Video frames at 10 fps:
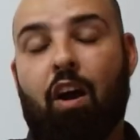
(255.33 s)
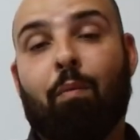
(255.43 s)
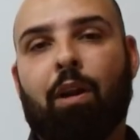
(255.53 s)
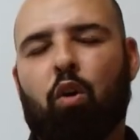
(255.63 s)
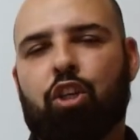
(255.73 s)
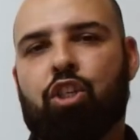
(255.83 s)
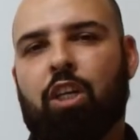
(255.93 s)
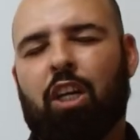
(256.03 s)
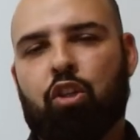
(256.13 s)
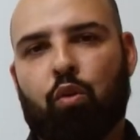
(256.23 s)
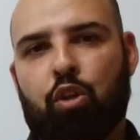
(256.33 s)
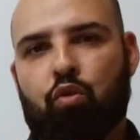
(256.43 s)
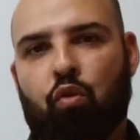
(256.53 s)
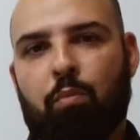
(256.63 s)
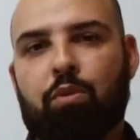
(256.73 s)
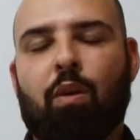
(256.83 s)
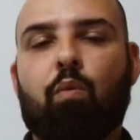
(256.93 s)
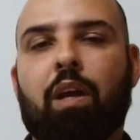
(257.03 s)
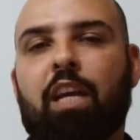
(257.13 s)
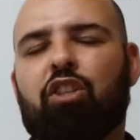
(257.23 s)
a uma lojinha de dois cômodos a um
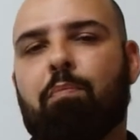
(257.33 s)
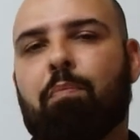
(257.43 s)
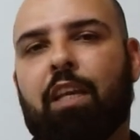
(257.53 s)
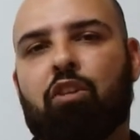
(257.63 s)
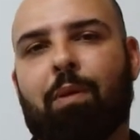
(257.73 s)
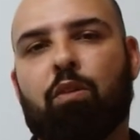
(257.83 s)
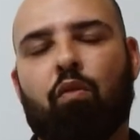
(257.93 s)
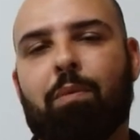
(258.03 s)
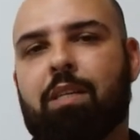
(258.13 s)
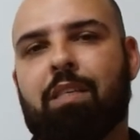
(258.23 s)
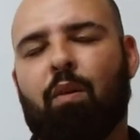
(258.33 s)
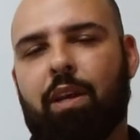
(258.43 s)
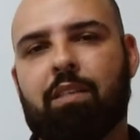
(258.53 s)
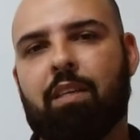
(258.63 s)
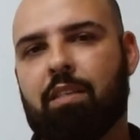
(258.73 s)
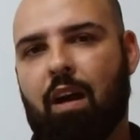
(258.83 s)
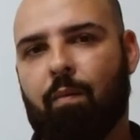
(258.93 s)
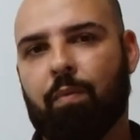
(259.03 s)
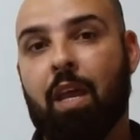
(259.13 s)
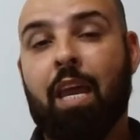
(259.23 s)
grande empreendimento comercial residencial.